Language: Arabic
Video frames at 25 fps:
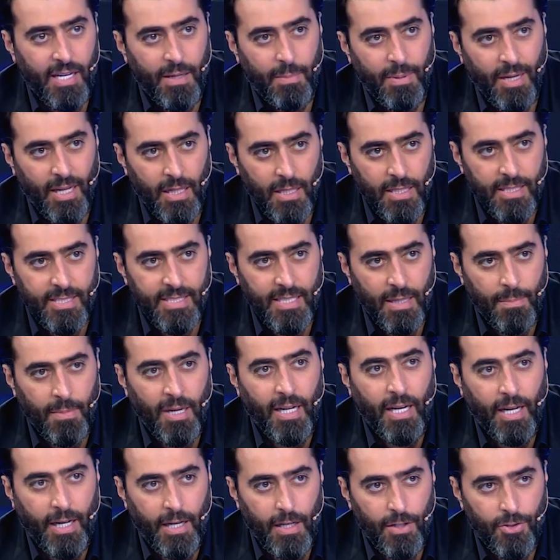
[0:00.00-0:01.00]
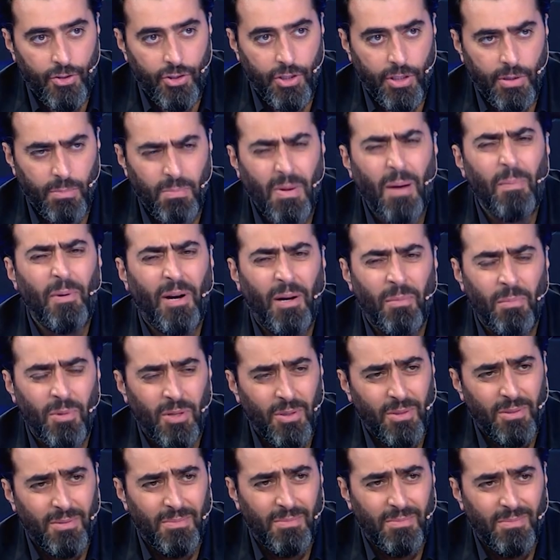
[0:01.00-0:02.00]
بهالقصة ما كل شيء ما
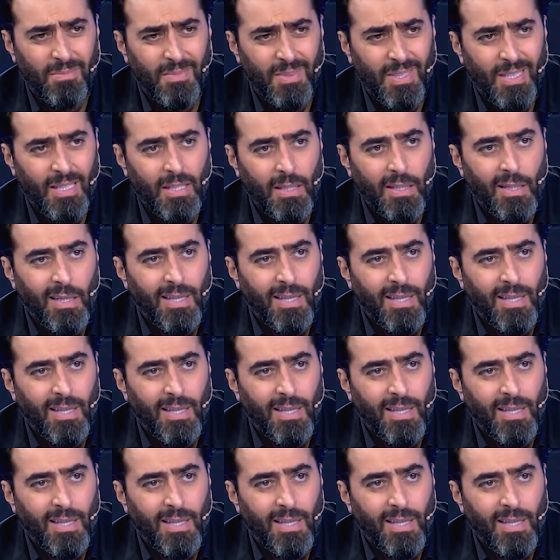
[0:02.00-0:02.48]
بعمله ايه